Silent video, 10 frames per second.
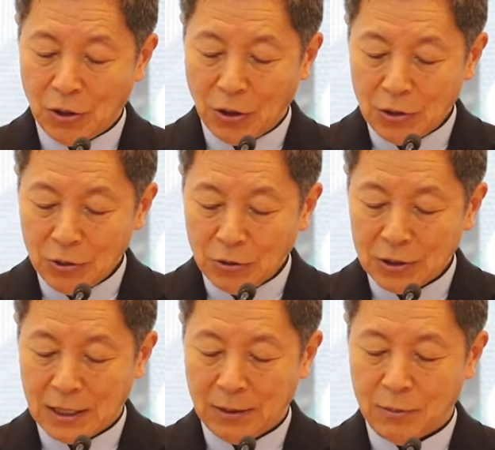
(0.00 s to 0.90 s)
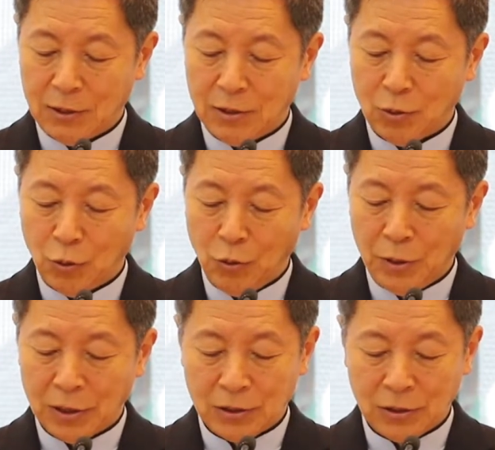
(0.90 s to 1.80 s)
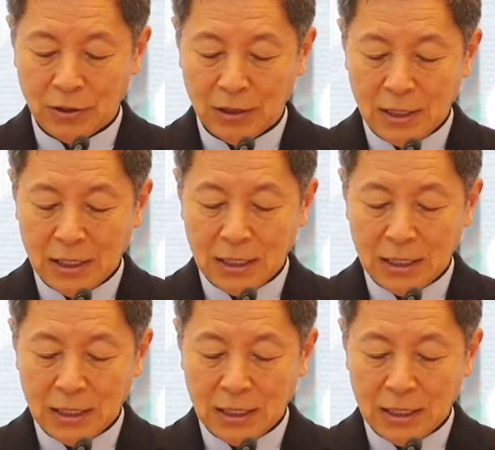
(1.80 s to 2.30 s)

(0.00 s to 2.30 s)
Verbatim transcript: 어려운 사람들을 도우면서